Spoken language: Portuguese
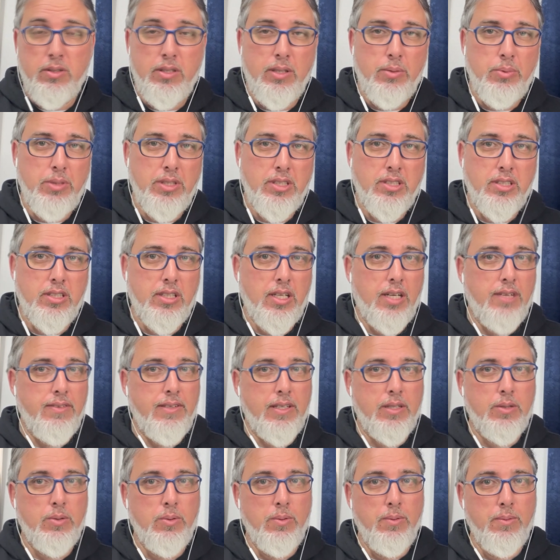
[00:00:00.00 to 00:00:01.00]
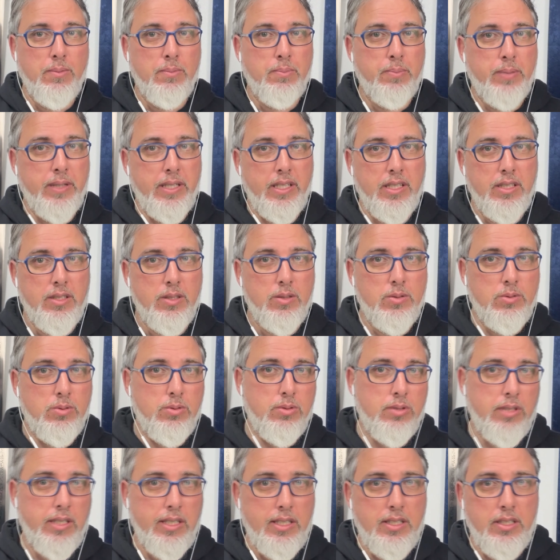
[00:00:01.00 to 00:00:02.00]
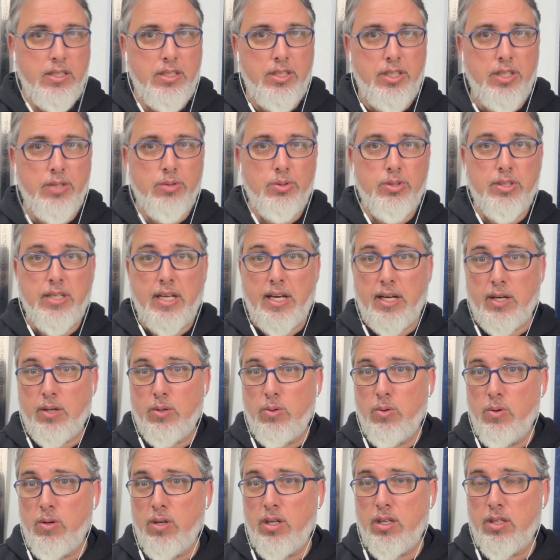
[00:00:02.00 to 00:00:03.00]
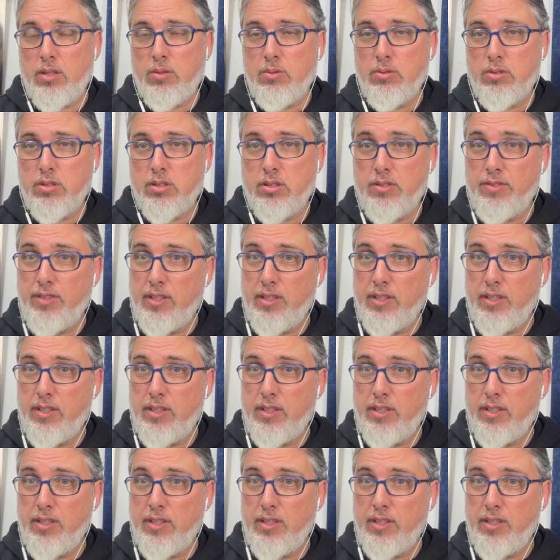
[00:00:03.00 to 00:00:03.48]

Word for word: não estava cumprindo antigos acordos